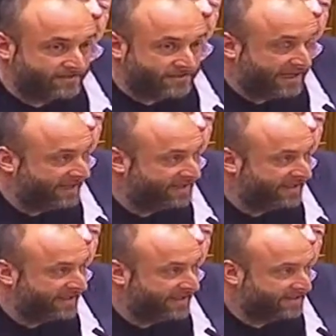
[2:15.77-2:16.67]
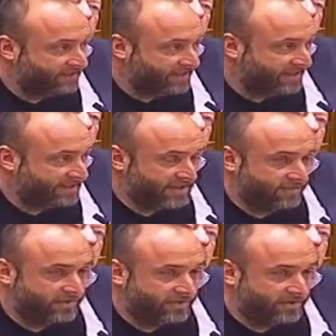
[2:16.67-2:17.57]
de la gente que allí disfruta de ese
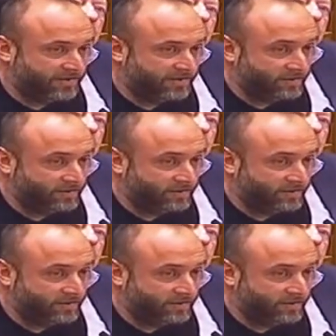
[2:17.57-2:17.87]
deporte.